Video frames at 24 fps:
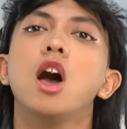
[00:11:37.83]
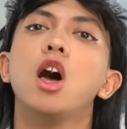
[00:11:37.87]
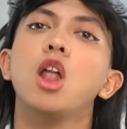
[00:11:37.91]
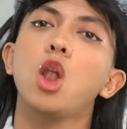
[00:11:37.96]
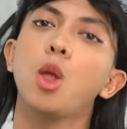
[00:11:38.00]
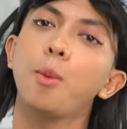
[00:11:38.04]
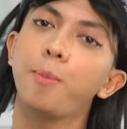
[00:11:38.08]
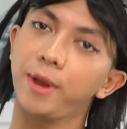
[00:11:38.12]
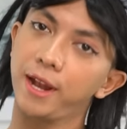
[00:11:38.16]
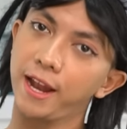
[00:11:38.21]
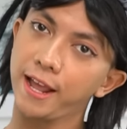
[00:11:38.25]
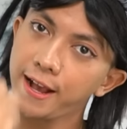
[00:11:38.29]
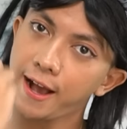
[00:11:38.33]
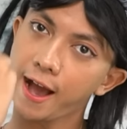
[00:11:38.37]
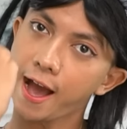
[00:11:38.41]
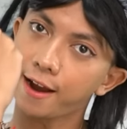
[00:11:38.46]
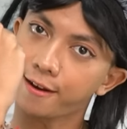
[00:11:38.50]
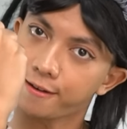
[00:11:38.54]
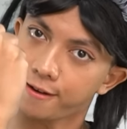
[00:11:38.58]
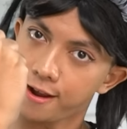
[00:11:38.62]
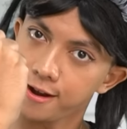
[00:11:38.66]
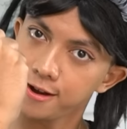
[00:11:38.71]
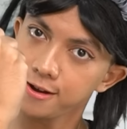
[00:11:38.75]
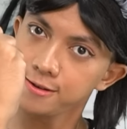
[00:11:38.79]
lo pilih
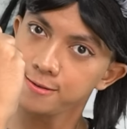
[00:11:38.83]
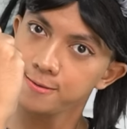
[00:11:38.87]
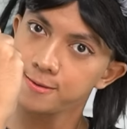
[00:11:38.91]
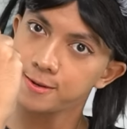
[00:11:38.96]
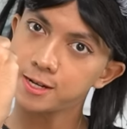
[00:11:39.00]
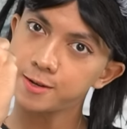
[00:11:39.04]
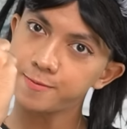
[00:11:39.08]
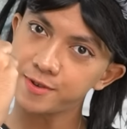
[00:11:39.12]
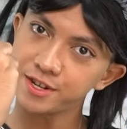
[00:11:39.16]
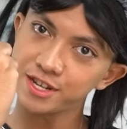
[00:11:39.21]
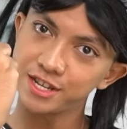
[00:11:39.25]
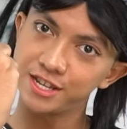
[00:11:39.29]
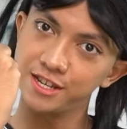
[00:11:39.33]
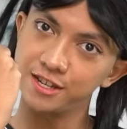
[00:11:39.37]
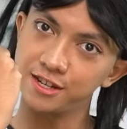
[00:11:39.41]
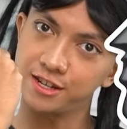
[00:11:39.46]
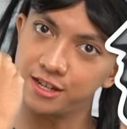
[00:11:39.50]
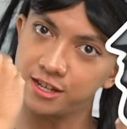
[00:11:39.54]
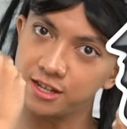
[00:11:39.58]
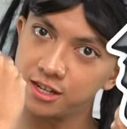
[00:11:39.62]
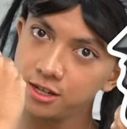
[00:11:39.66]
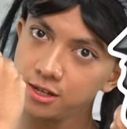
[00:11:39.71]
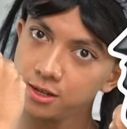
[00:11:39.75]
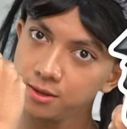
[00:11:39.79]
kanan apa
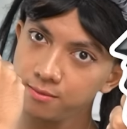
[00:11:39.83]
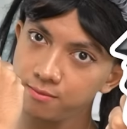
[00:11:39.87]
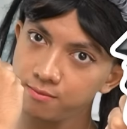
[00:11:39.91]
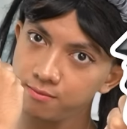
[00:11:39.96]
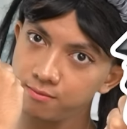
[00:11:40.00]
kiri ya